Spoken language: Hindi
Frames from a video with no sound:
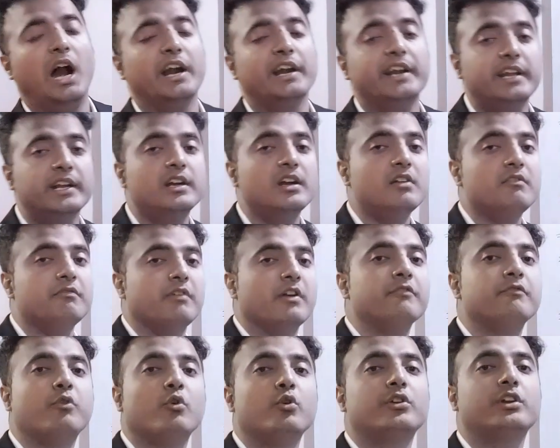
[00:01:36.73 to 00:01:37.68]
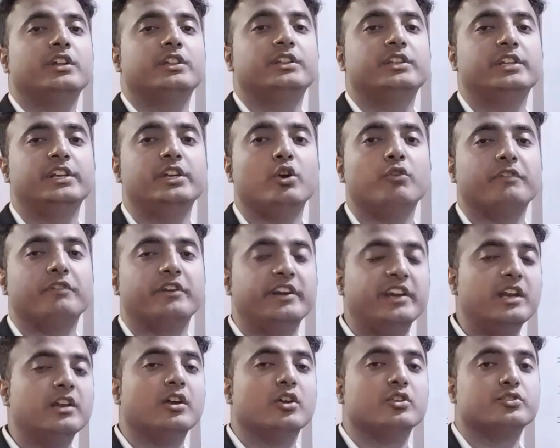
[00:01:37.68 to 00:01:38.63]
आर्टिकल 143 ऑफ
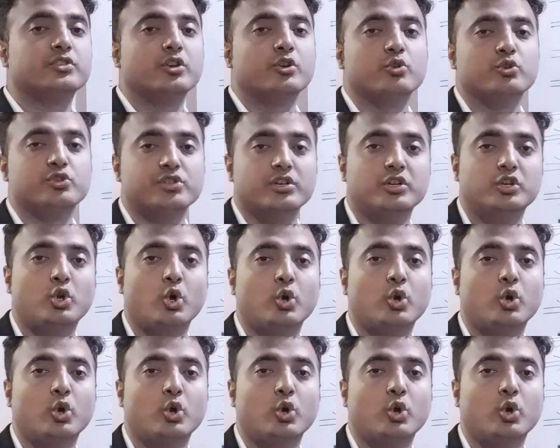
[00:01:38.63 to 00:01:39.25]
इंडियन कॉन्स्टिट्यूशन